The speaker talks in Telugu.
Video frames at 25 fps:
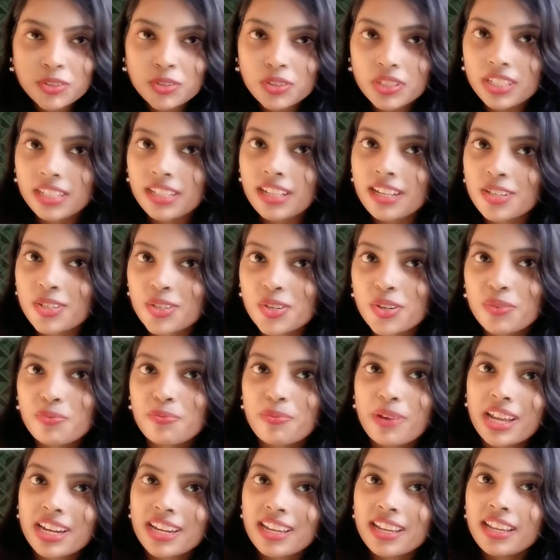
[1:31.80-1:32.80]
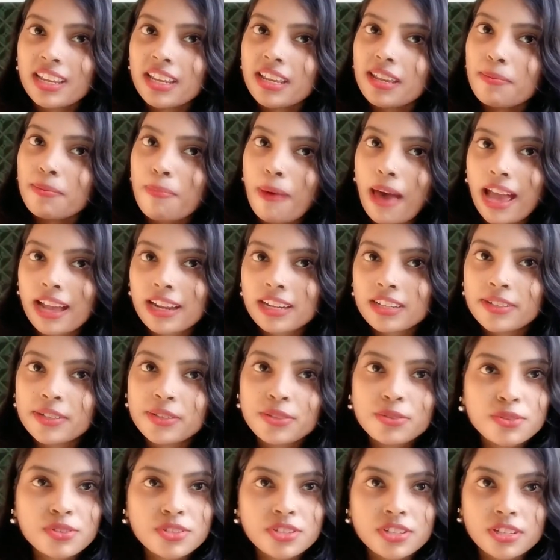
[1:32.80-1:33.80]
గుర్తు తెచ్చుకుని మరీ ఈ ప్యాక్ని
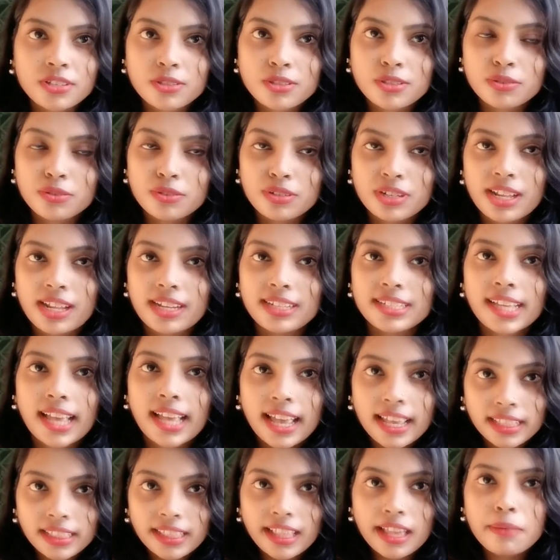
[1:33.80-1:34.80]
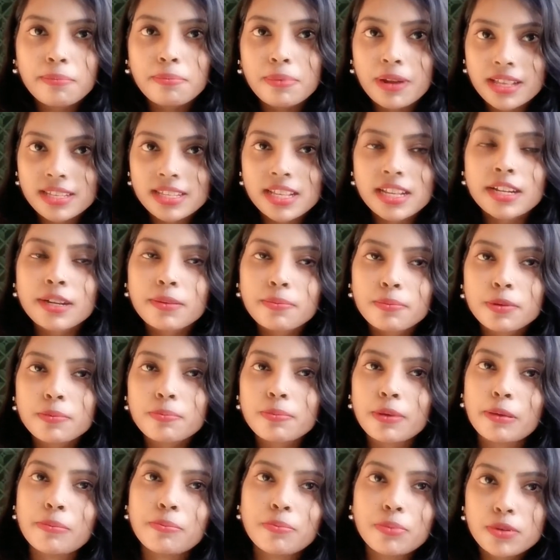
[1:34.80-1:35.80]
యూజ్ చేస్తూ ఉండాలి అయితే ప్రజెంట్
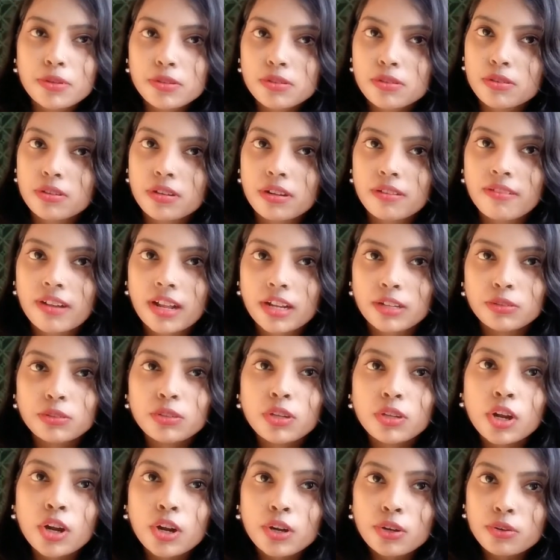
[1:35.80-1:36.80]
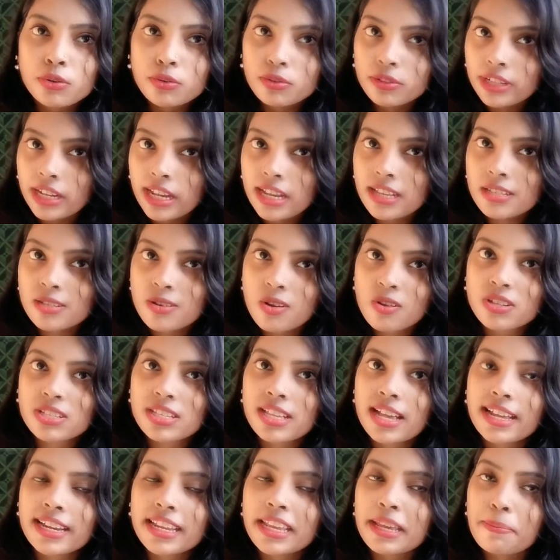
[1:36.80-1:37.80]
ఇప్పుడు పింపుల్స్ ఉన్న వాళ్ళు టూ డేస్కి
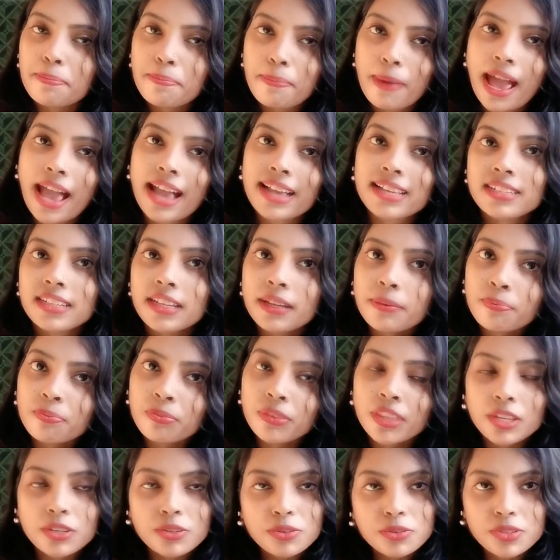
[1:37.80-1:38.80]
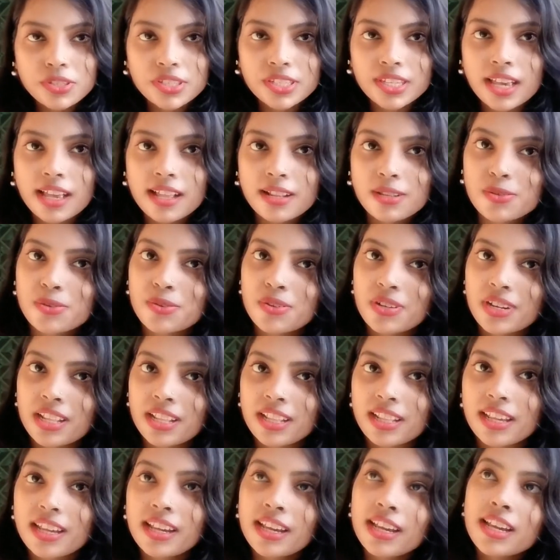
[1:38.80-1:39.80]
ఒకసారి ఈ ప్యాక్ని యూజ్ చేయాల్సి
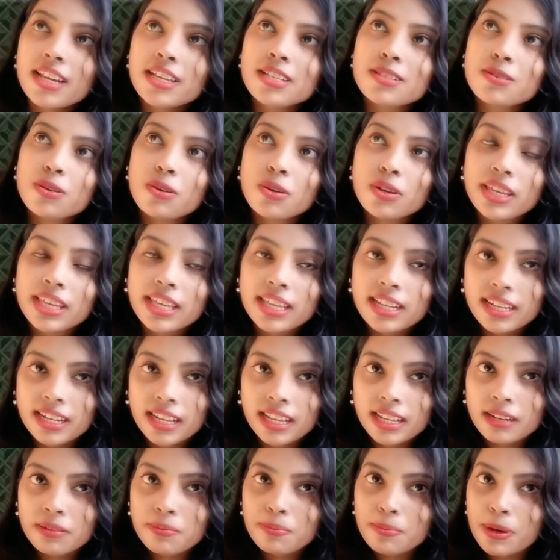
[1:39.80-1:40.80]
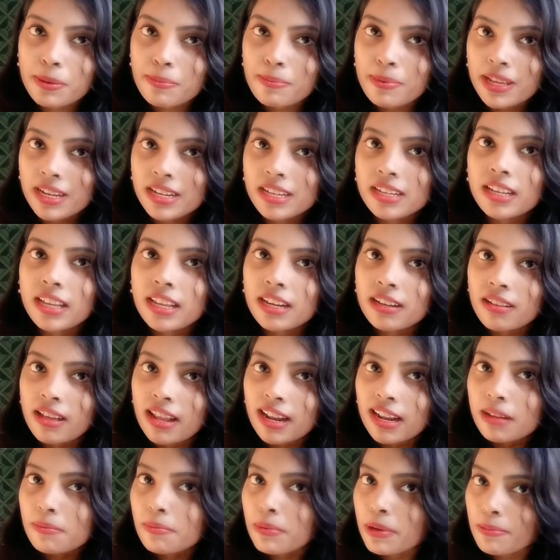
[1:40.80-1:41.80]
ఉంటుంది సో ఈ నేను ప్రిపేర్ నేను
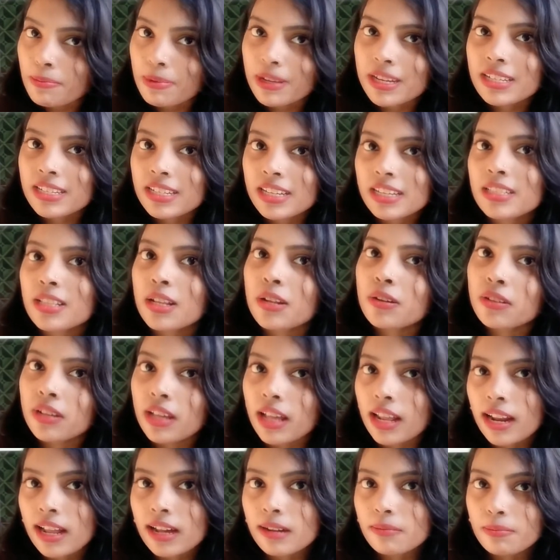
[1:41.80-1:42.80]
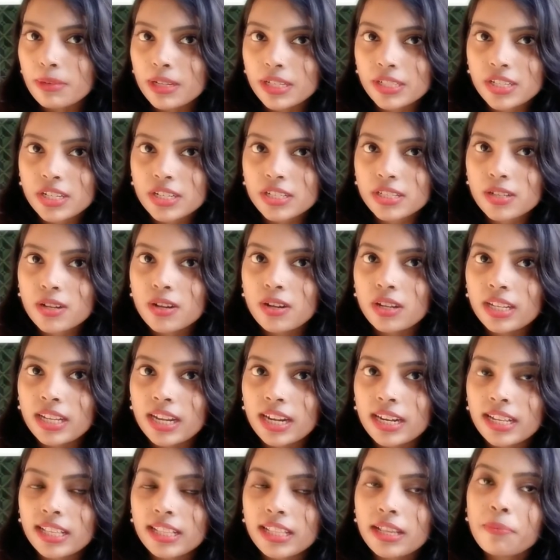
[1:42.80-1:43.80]
ఎలా ప్రిపేర్ చేస్తాను ఎలా అప్లై
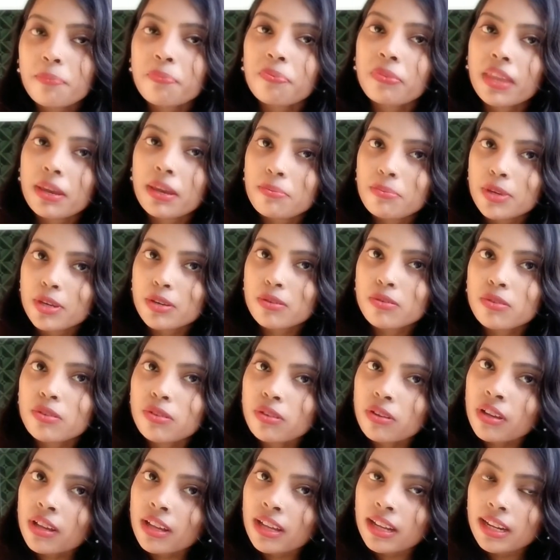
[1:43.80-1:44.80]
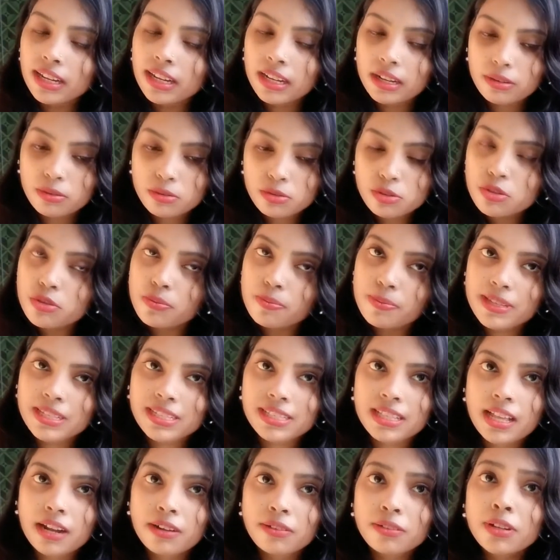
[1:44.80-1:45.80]
చేసుకోవాలి అనేది మీకు నేను
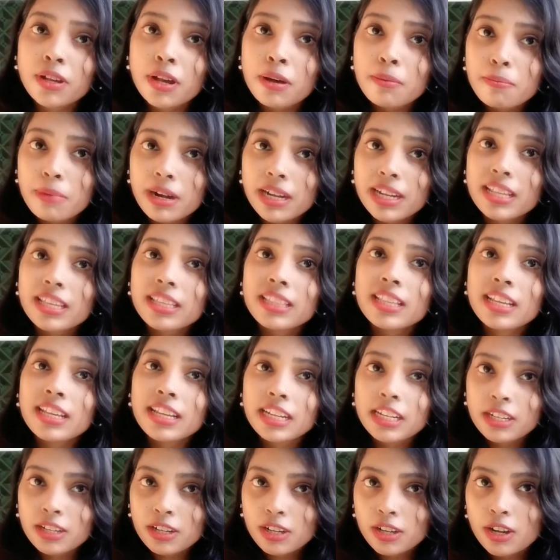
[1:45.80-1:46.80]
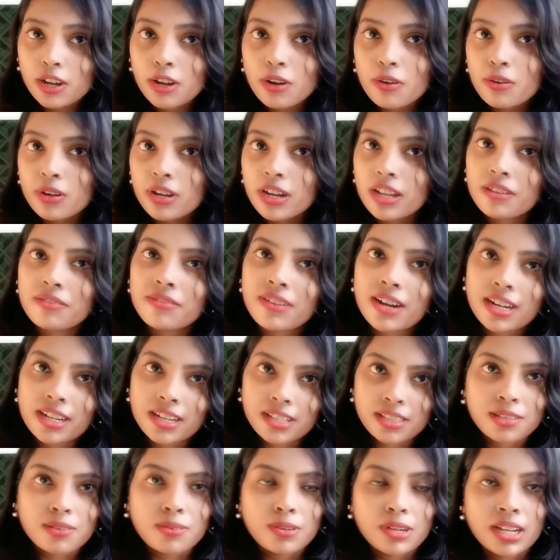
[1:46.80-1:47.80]
చూపిస్తాను బట్ ఇది ఇంట్లో ఉండే
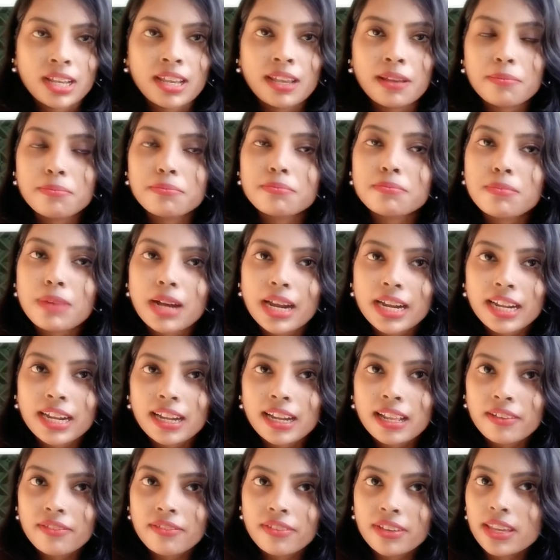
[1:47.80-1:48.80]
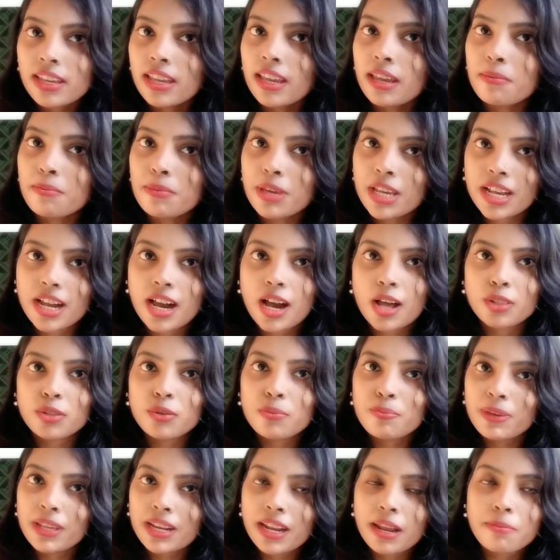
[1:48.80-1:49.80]
వాటితోనే బయటవి ఏమీ
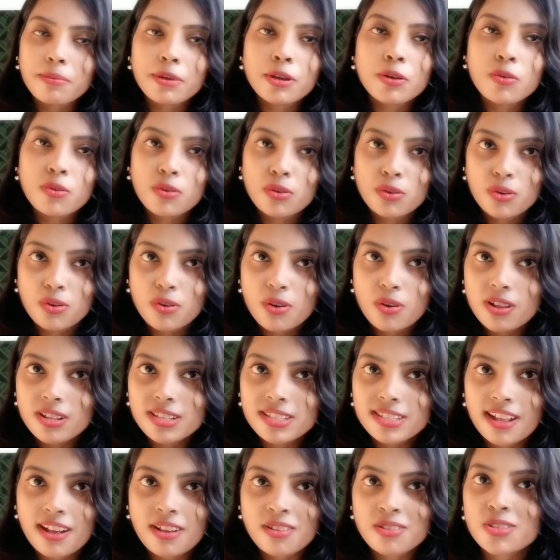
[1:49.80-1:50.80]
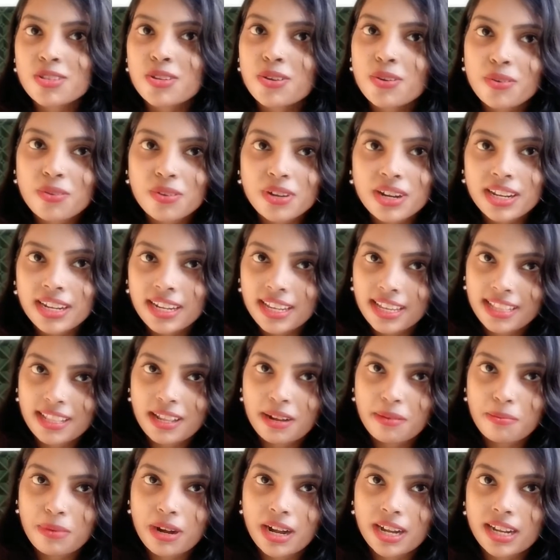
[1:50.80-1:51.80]
కాదు మీరు ఏవి కొనుక్కోవాల్సిన అవసరం కూడా
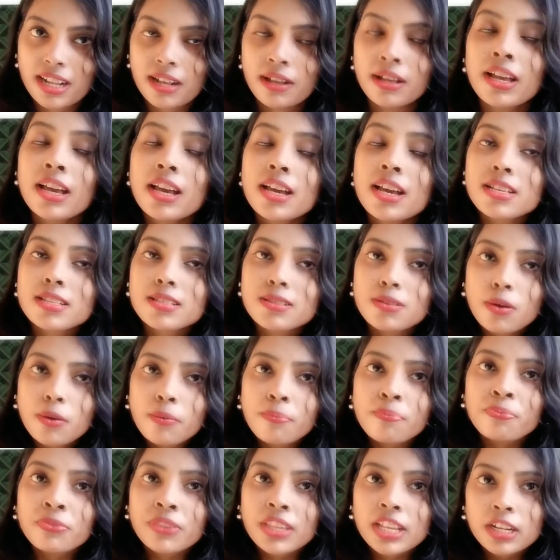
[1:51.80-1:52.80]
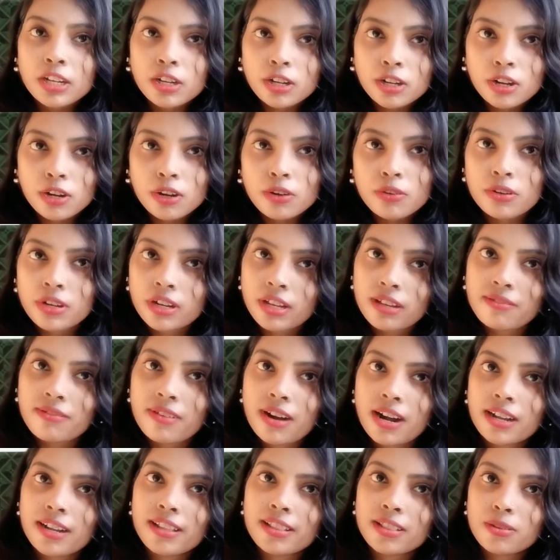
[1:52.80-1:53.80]
లేదనమాట సో ఇంట్లో ఉండే
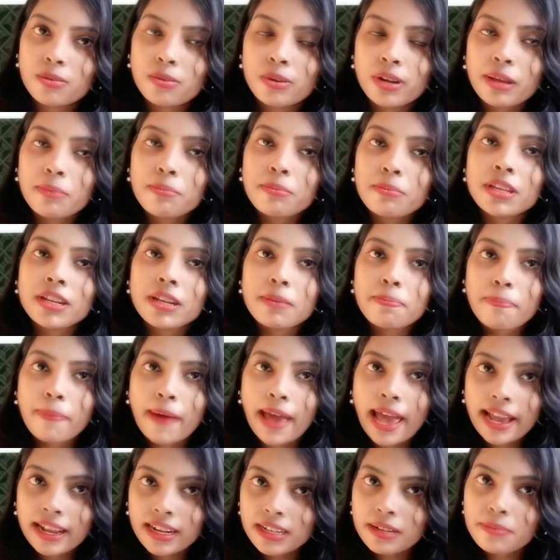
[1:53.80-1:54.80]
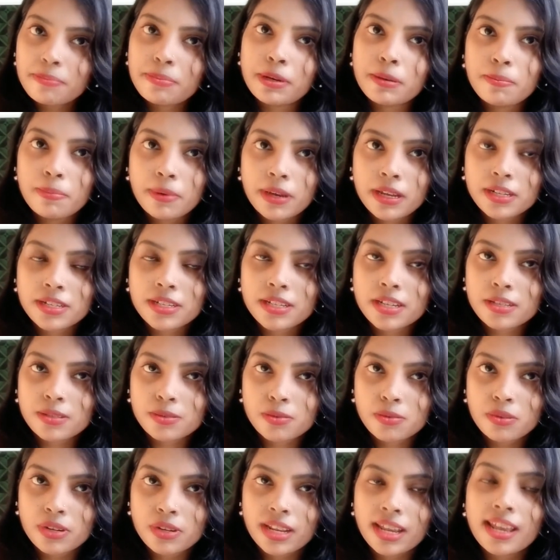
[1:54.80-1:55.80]
వాటితోనే మీరు ఈ ప్యాక్ని ప్రిపేర్
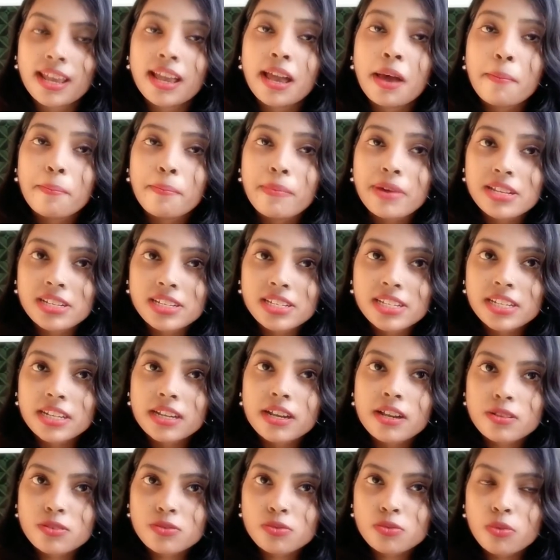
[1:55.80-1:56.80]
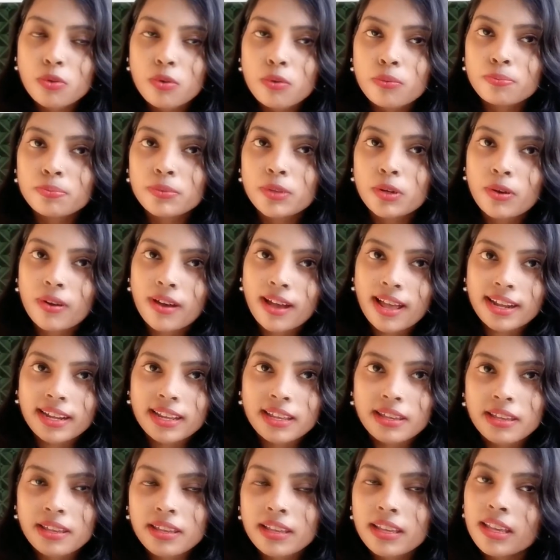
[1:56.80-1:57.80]
చేసుకుని మంచిగా సోప్తో
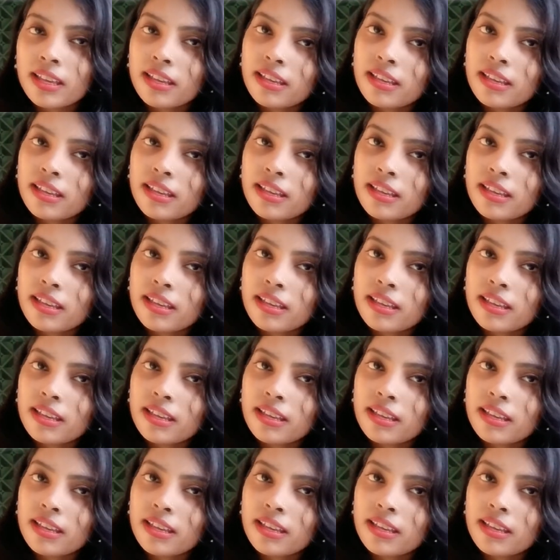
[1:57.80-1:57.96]
కానీ